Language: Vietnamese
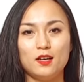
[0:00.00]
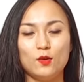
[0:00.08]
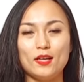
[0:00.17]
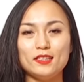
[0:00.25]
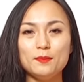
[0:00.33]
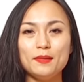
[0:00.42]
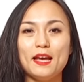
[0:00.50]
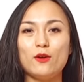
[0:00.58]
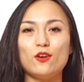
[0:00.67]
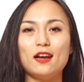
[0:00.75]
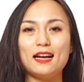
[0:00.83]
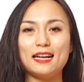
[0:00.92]
Loại tiếp theo
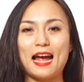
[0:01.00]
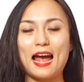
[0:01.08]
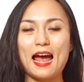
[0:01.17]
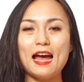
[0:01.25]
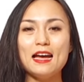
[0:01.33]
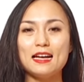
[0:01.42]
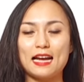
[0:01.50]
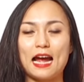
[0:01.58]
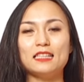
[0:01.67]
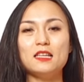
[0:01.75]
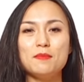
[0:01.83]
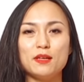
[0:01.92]
đó là cá.
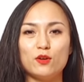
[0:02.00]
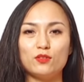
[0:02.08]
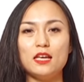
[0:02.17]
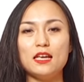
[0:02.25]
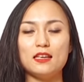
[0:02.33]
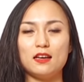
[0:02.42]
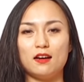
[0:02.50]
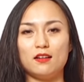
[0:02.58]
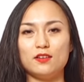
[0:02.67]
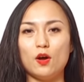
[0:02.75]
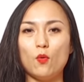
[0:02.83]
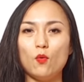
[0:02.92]
Cá thì mình có thể ờ,
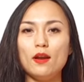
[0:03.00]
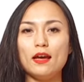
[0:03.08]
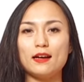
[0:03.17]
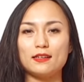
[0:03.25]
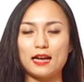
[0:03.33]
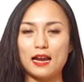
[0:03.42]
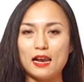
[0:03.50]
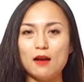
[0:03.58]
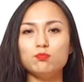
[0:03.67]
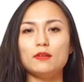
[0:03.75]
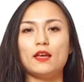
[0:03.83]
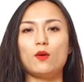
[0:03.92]
nấu là cá
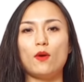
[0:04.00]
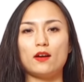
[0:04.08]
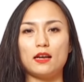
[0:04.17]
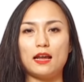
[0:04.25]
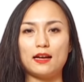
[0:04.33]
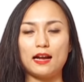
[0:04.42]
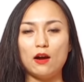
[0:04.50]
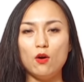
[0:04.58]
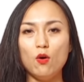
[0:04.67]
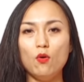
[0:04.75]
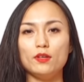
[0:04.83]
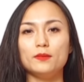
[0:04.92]
lóc này hoặc là cá
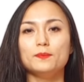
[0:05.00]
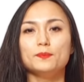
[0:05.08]
hồi.